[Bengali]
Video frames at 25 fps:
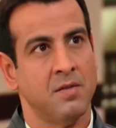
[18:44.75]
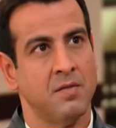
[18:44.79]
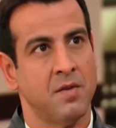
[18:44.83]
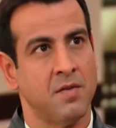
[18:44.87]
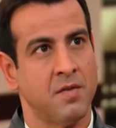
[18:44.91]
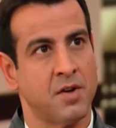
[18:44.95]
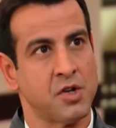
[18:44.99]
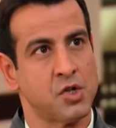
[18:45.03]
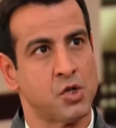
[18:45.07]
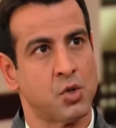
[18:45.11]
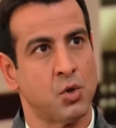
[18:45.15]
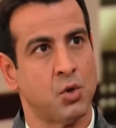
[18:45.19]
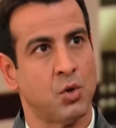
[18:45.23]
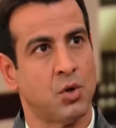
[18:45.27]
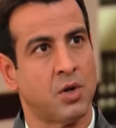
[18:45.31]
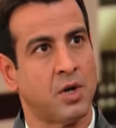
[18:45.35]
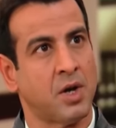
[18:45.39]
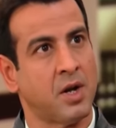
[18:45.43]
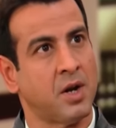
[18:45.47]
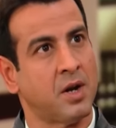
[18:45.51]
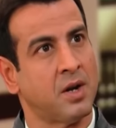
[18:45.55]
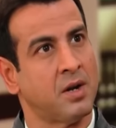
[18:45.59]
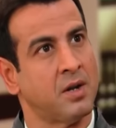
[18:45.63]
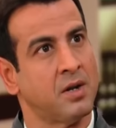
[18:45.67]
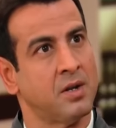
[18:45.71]
অসহায়
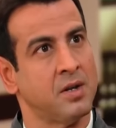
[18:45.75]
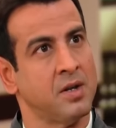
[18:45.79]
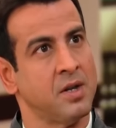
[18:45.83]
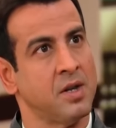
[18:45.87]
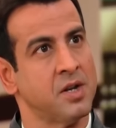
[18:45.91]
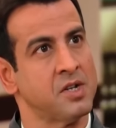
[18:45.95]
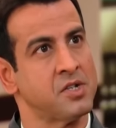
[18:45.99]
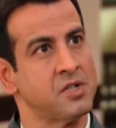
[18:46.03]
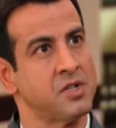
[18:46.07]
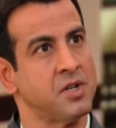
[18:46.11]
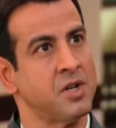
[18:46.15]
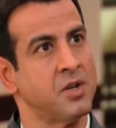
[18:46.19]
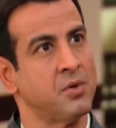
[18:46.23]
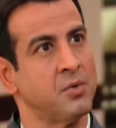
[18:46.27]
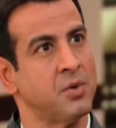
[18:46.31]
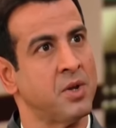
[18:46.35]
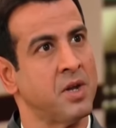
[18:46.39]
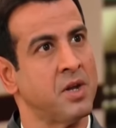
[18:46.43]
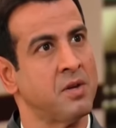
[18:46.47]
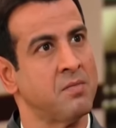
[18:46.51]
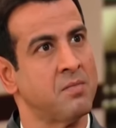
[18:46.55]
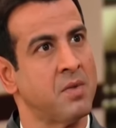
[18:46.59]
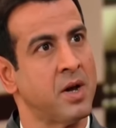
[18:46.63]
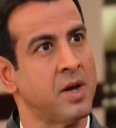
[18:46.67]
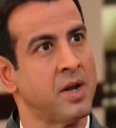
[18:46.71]
হয়ে ইয়াস
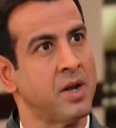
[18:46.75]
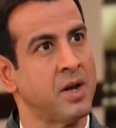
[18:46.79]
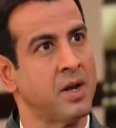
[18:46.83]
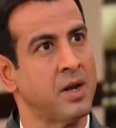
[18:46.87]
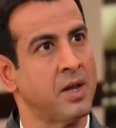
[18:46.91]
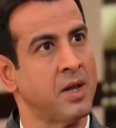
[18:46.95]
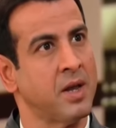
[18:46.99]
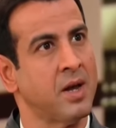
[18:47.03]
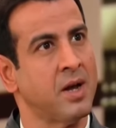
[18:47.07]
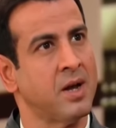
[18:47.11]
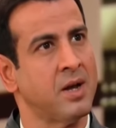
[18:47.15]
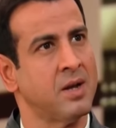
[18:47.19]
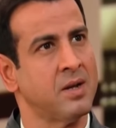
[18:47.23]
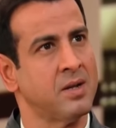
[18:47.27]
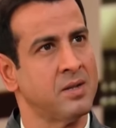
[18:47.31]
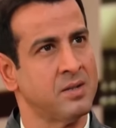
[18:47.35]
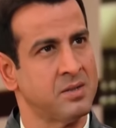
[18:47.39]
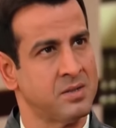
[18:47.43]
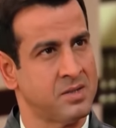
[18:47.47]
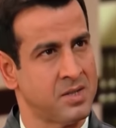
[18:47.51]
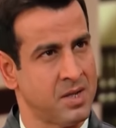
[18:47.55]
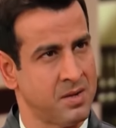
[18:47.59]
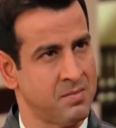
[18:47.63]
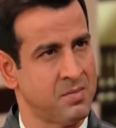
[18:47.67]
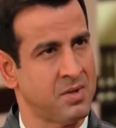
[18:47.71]
ওনাকে মেরে ফেলেছে
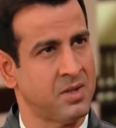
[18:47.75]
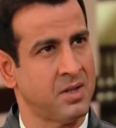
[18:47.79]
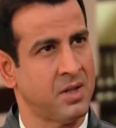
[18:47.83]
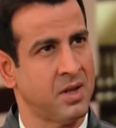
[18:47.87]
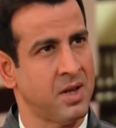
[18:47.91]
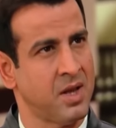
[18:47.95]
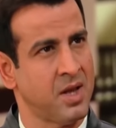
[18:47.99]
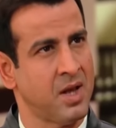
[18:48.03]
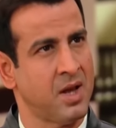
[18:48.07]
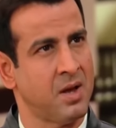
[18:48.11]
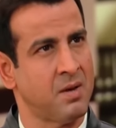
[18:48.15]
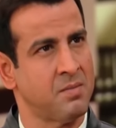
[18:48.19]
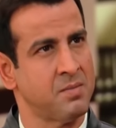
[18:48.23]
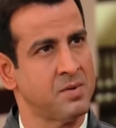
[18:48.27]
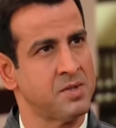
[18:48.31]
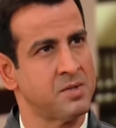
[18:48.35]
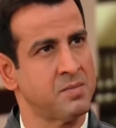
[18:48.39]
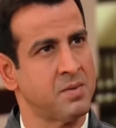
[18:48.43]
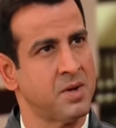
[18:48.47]
সহমত আপনি এই